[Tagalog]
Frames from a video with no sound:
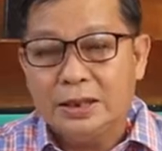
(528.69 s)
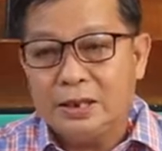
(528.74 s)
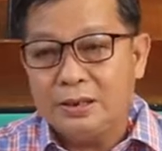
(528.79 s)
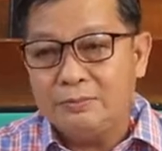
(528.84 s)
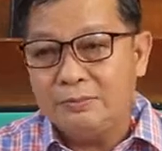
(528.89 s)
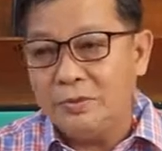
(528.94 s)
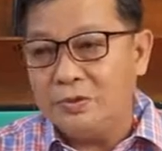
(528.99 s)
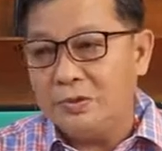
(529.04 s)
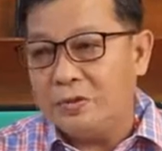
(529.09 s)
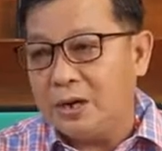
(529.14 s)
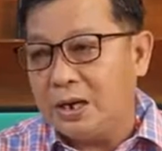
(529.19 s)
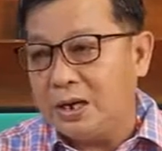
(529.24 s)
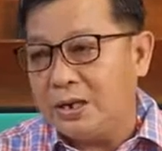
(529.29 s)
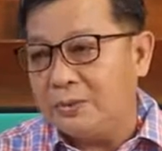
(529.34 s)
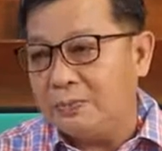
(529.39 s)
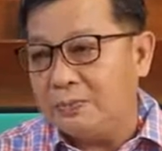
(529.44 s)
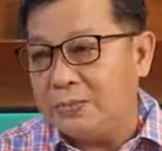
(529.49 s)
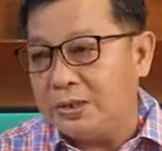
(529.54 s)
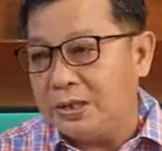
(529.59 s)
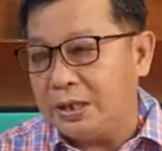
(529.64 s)
Alam nyo
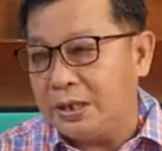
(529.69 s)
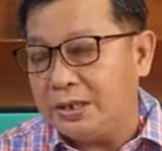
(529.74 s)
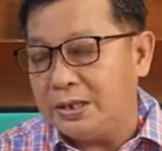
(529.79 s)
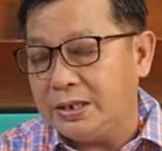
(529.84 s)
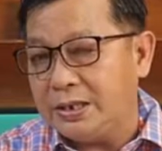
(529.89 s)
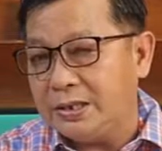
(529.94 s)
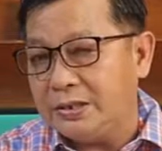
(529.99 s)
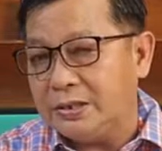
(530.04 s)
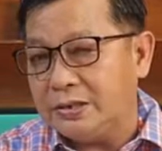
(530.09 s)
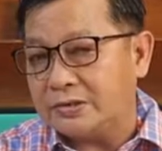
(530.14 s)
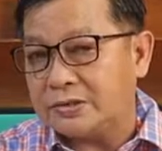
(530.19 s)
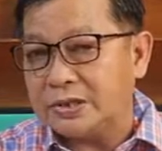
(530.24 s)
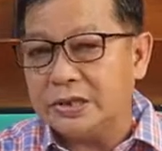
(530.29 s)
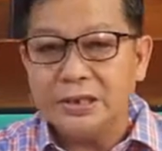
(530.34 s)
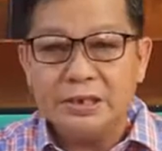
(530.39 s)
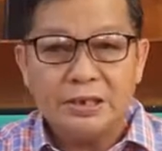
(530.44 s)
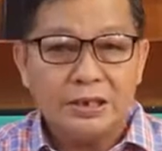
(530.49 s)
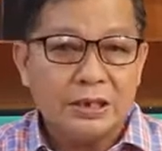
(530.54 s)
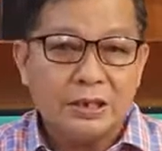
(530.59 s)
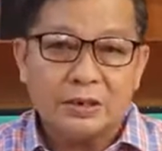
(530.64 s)
ang biyaya ng Diyos
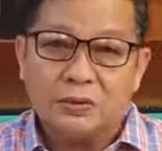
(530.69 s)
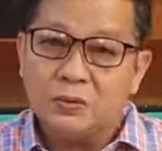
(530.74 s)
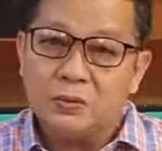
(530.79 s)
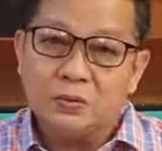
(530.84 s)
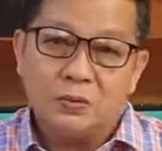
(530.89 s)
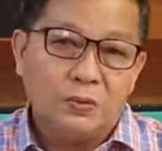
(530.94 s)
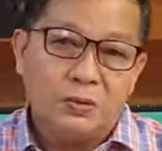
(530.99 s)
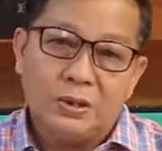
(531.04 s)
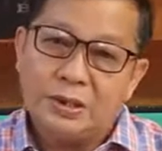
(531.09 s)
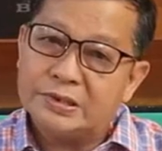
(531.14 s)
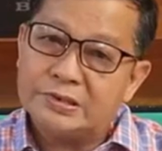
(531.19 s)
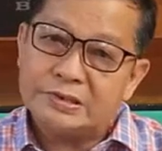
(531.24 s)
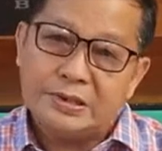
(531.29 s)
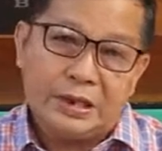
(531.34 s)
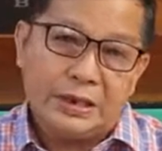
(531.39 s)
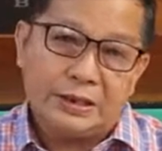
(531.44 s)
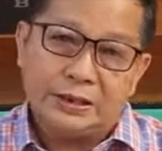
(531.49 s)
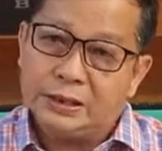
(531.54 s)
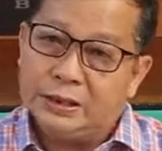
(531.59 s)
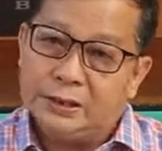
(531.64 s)
sa hindi nagkukulang
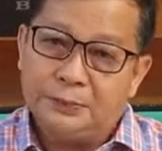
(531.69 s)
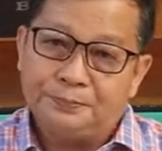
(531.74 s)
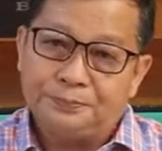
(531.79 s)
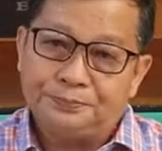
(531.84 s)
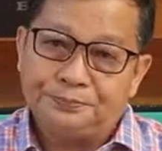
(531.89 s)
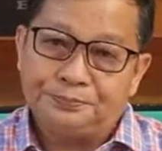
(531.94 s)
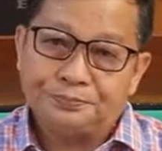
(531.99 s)
sa atin